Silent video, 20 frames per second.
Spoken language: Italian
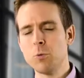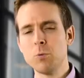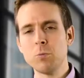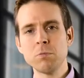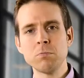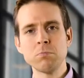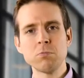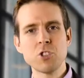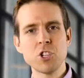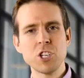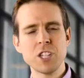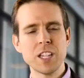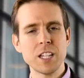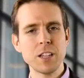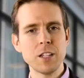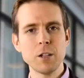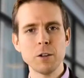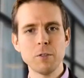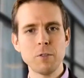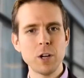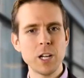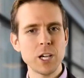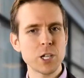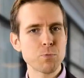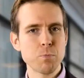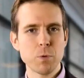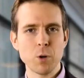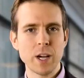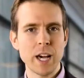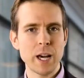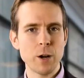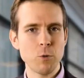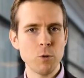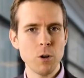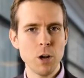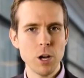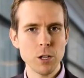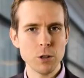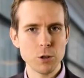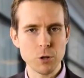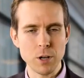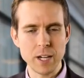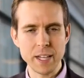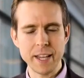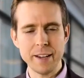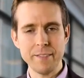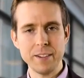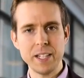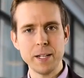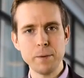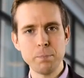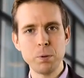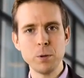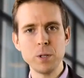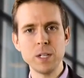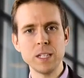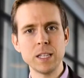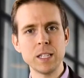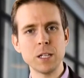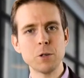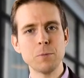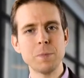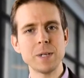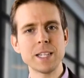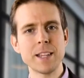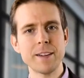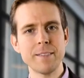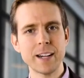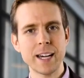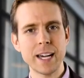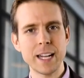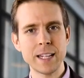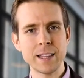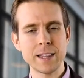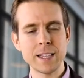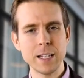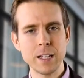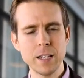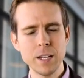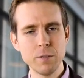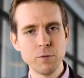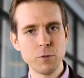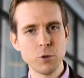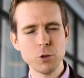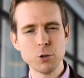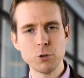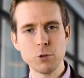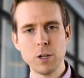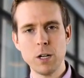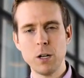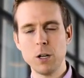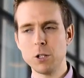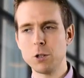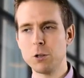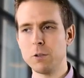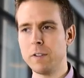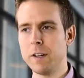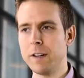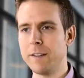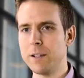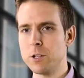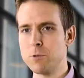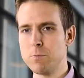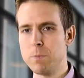Un cittadino voleva sbloccare un lotto, andava dal politico, bastava garantirgli il voto e il lotto veniva